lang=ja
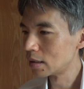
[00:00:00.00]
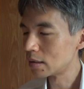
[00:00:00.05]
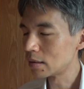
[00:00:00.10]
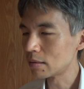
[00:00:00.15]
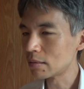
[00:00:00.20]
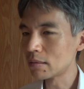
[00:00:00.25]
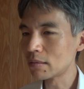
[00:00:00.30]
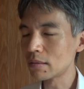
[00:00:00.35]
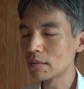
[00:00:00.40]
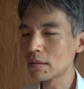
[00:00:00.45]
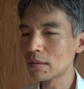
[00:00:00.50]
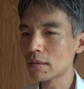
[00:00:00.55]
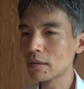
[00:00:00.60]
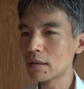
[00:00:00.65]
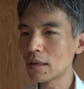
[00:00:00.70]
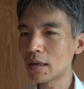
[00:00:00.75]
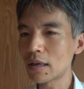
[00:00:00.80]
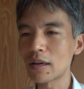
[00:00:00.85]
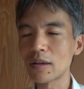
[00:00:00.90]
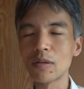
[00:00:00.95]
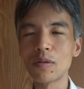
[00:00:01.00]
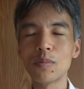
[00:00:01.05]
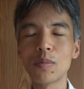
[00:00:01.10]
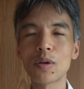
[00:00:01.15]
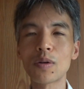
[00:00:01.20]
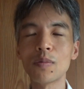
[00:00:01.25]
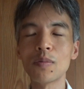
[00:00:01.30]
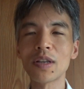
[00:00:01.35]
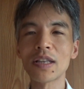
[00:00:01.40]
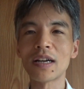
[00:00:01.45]
うんなら飲み
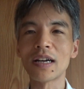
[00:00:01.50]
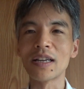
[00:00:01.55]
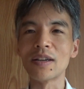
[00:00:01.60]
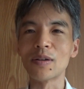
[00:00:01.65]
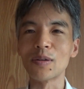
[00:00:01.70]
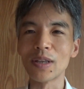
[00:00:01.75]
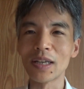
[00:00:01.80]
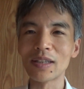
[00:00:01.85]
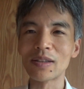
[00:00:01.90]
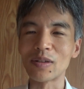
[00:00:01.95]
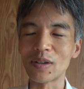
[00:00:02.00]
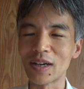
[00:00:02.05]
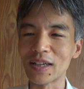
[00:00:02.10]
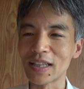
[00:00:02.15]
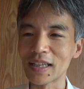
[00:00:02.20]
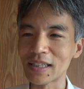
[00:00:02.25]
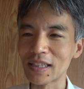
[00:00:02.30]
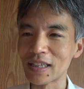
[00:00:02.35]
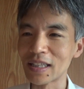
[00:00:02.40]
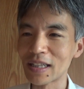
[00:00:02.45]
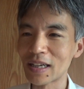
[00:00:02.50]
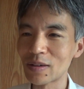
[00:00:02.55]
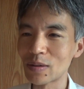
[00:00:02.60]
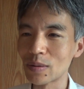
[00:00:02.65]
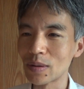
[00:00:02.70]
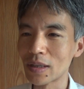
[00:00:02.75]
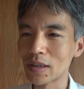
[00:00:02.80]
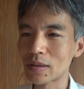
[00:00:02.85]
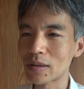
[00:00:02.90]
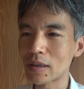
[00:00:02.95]
込めないよねっていう話にな
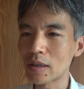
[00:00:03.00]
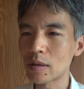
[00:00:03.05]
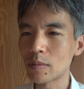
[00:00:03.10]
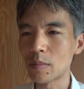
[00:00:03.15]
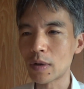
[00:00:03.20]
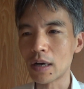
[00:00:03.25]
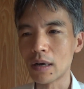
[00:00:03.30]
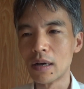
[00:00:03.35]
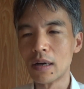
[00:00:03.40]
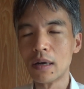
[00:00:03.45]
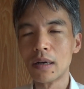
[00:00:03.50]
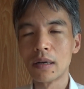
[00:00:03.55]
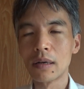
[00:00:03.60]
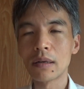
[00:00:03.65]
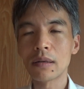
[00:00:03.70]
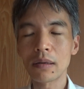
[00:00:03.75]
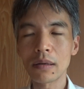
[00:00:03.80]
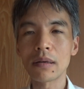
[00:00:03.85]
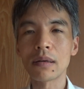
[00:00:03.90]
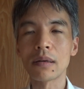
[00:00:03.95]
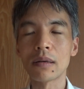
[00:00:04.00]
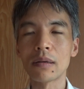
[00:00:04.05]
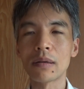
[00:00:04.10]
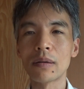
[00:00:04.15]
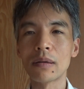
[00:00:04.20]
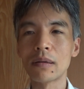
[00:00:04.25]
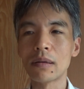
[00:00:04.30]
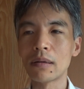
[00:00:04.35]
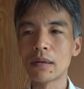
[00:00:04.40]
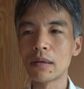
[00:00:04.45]
るんですけどまあね
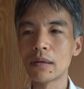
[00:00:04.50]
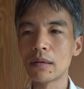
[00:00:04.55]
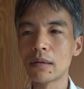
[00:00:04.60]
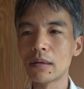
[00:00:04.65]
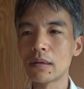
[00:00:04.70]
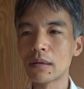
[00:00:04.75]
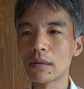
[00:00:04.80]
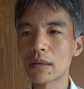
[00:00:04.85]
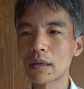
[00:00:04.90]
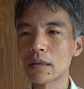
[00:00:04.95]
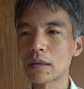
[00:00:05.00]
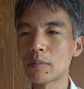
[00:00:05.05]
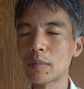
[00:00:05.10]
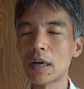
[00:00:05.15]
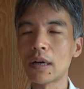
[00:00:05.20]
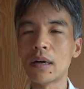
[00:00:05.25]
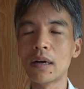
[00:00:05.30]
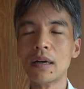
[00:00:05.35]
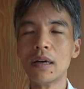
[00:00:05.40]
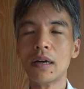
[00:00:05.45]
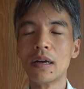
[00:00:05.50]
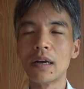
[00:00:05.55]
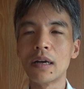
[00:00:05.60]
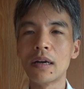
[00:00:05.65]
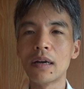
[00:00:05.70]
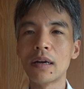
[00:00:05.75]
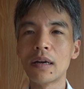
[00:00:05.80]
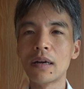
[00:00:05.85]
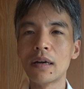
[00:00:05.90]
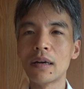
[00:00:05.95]
えー、ただま
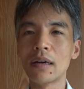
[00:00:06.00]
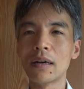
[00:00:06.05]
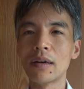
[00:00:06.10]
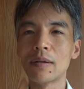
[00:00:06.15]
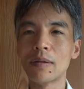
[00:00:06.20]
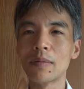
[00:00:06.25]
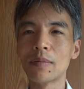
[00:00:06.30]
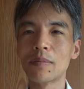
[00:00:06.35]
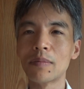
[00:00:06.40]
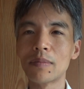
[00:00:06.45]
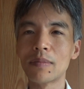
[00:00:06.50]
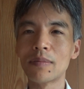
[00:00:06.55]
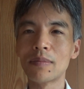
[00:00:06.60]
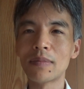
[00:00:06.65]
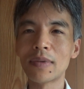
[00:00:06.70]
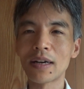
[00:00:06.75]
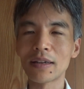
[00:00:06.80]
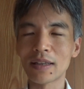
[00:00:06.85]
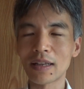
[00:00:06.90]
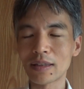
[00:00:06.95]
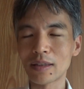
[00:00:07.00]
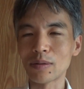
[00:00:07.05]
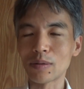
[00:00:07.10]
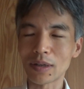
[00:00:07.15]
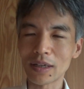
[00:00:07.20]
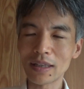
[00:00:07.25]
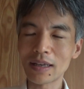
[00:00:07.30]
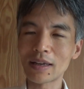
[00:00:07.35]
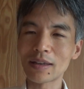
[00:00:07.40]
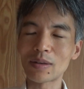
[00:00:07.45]
あ、えー、まあなんていう
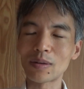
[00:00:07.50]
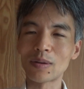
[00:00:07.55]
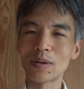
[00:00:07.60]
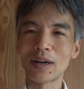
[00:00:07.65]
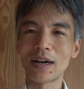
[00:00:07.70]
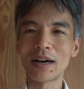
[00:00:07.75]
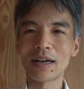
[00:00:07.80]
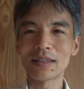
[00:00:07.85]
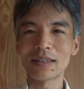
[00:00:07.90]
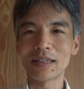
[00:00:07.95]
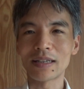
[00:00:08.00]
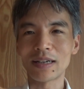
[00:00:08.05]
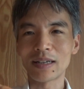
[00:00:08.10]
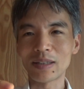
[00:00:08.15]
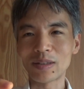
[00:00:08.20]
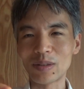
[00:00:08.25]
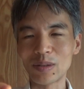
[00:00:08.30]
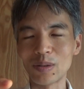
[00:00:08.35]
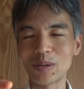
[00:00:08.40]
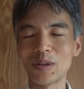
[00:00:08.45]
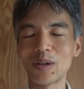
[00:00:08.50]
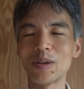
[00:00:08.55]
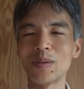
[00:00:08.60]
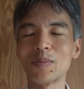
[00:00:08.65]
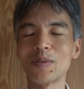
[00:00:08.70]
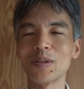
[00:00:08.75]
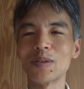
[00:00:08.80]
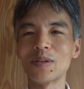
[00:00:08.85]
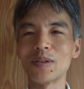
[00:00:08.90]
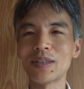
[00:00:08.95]
かねその味が強い
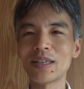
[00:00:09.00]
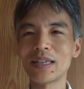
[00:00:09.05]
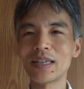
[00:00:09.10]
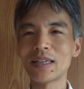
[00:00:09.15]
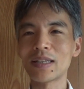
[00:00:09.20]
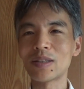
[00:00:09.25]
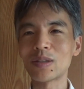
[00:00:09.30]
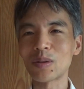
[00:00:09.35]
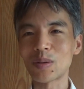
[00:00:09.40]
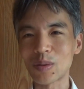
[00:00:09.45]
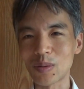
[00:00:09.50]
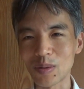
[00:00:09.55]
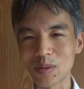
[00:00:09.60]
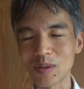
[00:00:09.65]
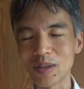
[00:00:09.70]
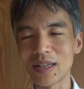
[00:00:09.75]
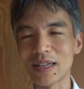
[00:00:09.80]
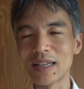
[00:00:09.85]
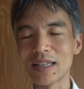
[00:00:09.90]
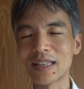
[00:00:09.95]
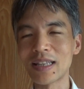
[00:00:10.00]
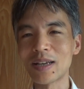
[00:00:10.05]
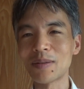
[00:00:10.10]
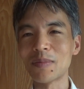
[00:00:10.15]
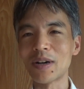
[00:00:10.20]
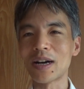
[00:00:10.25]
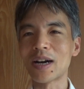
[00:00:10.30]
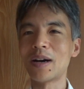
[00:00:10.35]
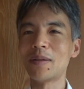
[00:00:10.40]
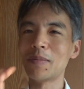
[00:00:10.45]
ものにちょっと入れて、
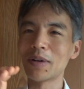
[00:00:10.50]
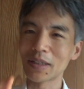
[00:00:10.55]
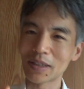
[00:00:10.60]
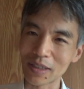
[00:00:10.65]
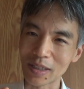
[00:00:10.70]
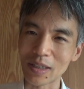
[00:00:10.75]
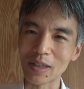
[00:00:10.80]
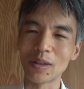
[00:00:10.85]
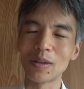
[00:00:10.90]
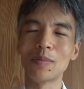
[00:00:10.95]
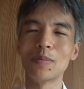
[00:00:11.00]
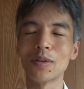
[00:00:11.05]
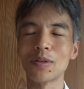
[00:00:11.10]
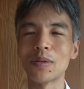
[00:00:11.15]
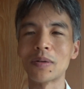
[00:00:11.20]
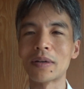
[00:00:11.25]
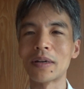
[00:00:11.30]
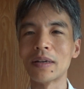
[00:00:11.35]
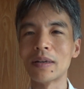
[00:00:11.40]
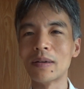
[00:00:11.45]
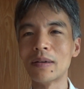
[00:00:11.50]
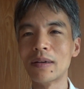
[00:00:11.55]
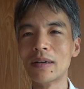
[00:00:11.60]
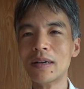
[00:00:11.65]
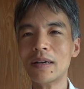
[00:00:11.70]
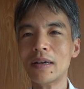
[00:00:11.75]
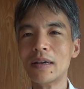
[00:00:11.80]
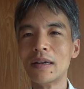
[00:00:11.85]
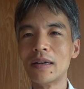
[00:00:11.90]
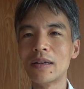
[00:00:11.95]
まあ、我慢して飲むとかいう
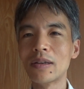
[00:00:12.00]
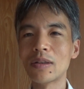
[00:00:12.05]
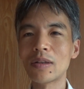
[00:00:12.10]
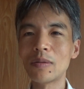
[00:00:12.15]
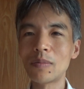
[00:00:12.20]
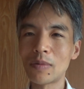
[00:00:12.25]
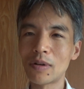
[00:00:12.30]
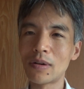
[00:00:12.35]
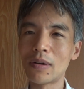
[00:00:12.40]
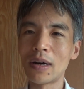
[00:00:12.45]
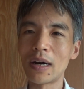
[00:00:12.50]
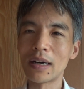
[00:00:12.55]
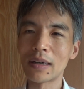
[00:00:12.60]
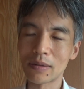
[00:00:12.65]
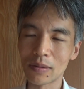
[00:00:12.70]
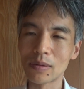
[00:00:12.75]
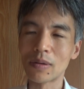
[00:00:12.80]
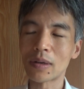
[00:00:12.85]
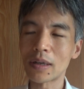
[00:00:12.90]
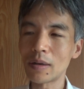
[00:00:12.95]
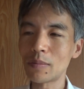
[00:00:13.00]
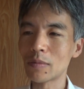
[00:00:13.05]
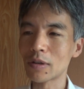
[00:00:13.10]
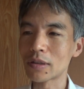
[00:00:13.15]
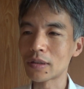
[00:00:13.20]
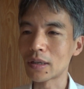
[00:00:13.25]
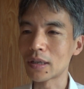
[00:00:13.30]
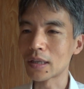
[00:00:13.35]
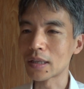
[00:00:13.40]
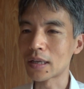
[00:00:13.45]
のもあるのかも
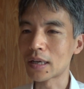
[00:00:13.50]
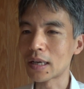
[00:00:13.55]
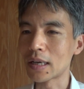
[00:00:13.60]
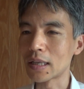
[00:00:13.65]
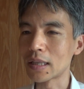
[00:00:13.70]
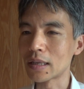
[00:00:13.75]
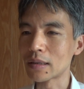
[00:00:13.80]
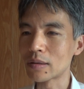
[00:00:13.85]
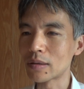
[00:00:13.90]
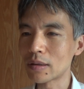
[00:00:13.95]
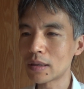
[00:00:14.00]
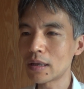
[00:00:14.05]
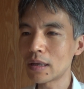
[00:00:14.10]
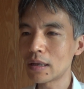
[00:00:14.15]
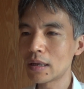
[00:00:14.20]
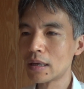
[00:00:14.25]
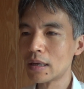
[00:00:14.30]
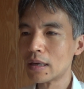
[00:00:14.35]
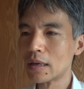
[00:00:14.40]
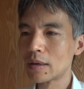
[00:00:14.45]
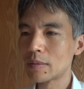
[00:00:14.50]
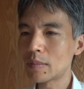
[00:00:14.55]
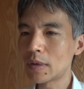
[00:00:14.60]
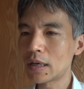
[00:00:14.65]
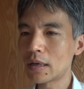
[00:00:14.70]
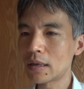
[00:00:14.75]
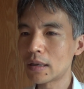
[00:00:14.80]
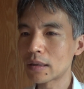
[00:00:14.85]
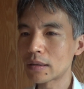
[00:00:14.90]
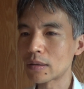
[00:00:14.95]
しれないですよね。
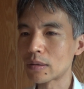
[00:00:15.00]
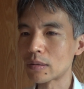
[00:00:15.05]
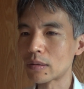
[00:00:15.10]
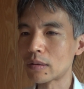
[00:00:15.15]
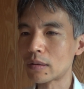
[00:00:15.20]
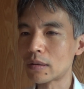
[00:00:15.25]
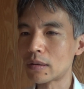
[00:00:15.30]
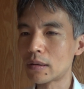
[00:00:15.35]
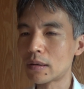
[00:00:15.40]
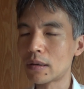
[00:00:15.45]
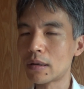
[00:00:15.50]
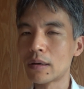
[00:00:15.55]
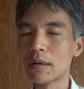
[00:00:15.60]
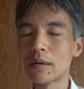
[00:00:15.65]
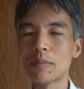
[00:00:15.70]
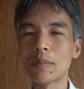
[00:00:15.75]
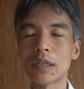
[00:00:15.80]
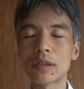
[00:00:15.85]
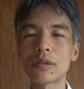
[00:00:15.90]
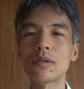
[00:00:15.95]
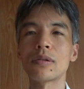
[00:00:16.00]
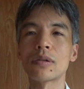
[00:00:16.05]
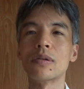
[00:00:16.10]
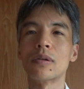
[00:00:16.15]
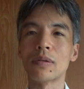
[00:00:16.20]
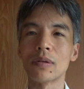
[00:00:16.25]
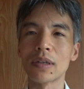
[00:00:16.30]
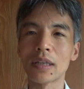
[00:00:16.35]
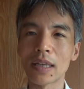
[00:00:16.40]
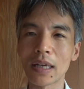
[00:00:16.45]
まあそのまあ、中
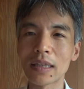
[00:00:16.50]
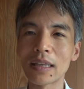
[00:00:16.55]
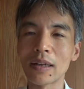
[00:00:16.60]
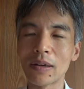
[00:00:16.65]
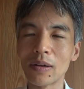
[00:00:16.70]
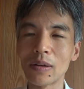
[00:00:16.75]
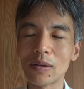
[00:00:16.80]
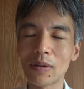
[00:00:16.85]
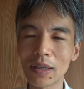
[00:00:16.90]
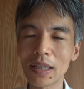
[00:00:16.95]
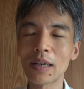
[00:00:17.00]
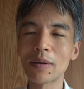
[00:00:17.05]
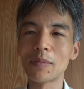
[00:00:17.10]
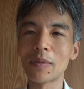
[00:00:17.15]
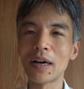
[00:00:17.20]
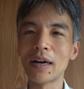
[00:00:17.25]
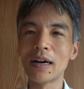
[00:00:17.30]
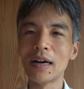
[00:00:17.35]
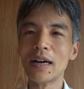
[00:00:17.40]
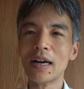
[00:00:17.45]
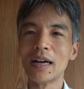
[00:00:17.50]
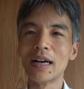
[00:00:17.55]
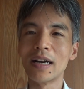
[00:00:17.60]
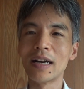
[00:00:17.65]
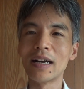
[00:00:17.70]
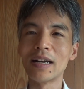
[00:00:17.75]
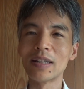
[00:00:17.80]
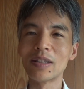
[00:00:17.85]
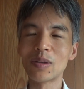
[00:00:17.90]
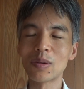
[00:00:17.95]
毒になってる人はね、ま
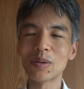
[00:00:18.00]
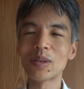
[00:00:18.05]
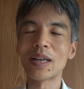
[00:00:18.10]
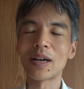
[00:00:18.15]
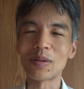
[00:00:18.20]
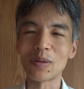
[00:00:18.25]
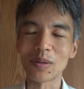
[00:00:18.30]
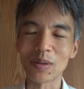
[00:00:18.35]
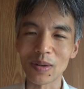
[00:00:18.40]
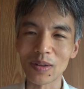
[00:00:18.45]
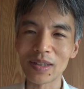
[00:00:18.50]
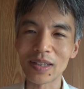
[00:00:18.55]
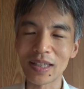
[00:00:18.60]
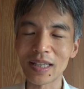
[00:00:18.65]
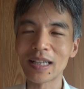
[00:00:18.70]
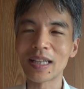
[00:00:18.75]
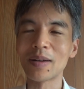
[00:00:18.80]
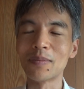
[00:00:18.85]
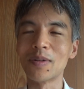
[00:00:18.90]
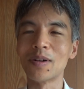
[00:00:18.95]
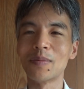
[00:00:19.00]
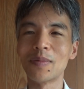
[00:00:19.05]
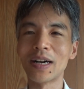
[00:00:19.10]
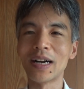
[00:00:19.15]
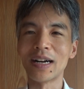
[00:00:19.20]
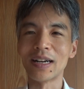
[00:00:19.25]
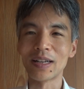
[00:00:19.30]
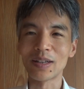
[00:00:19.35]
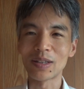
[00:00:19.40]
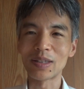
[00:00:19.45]
あえー、どんなことをしてでも、
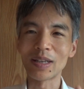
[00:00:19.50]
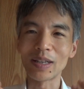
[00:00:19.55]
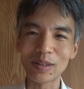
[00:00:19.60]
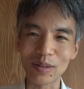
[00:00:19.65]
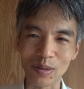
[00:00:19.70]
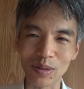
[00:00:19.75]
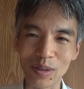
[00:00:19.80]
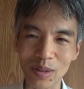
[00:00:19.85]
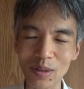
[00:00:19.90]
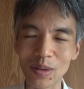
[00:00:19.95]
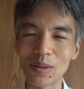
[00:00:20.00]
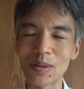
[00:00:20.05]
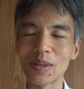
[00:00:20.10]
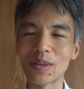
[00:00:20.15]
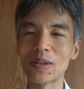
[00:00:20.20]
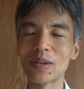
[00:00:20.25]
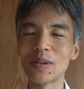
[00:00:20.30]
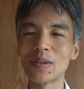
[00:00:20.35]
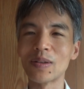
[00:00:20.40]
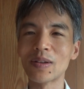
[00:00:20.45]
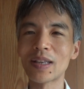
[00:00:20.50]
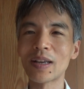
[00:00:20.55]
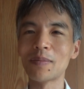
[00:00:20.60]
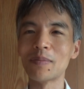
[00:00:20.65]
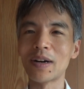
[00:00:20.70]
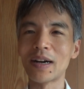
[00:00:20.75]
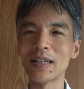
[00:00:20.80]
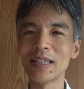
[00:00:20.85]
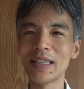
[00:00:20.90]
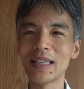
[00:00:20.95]
まあ、摂取しようとするので、
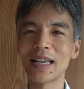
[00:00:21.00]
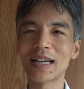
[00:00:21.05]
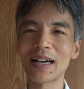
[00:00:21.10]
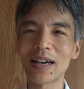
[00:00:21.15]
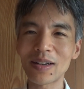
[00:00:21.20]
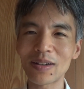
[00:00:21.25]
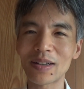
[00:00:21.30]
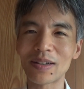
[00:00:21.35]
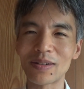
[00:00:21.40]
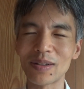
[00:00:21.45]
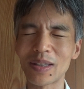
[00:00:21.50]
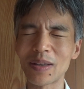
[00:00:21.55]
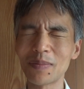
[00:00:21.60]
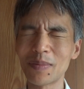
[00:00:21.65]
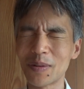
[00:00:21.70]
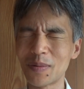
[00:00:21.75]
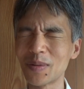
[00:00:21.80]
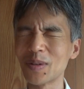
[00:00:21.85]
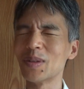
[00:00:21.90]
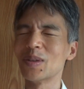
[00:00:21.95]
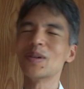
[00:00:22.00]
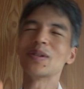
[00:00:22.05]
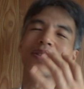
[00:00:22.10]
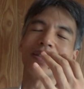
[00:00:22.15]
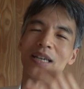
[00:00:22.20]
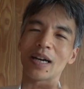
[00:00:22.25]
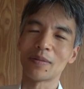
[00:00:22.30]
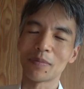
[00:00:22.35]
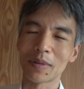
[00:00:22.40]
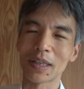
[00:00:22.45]
まあ、苦くでももう飲ん
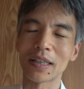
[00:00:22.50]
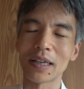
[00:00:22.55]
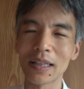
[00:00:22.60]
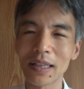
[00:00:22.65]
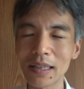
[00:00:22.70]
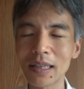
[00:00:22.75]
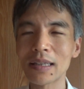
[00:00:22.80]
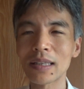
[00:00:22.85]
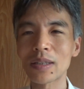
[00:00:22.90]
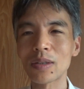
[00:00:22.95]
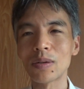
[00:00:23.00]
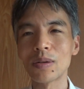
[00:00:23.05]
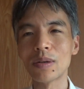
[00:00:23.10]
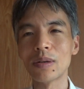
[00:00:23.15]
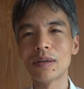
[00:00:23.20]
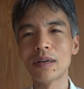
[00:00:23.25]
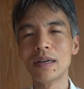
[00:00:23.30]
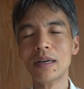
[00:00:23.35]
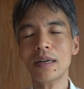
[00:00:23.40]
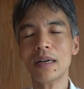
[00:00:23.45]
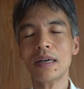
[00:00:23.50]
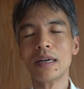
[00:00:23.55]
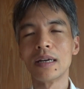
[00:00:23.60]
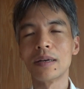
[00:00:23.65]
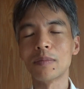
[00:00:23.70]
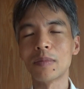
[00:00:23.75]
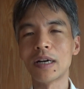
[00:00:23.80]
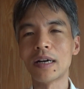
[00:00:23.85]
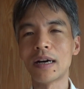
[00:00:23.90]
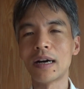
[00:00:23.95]
じゃうみたいなねそういう、
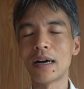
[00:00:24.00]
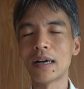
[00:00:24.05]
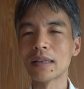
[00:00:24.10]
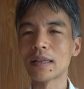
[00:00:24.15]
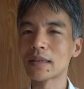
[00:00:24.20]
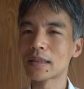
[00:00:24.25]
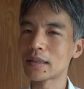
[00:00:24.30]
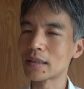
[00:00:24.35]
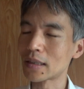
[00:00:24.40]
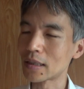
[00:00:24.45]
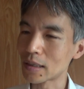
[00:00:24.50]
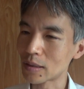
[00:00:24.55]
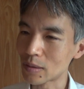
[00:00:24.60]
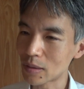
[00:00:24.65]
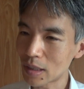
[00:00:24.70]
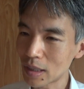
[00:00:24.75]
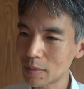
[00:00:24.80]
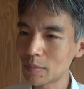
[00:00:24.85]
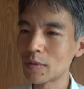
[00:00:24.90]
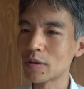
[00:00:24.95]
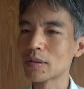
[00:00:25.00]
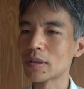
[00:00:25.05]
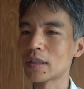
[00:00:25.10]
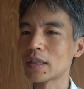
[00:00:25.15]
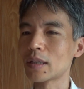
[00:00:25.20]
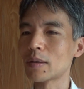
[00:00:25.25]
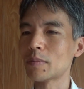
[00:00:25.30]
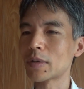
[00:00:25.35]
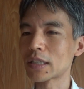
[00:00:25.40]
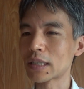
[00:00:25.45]
まあ、話なのかも
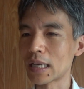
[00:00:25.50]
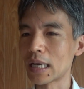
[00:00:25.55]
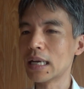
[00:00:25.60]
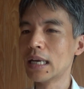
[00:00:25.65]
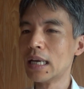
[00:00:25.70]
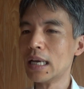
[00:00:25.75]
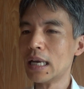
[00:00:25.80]
しれません。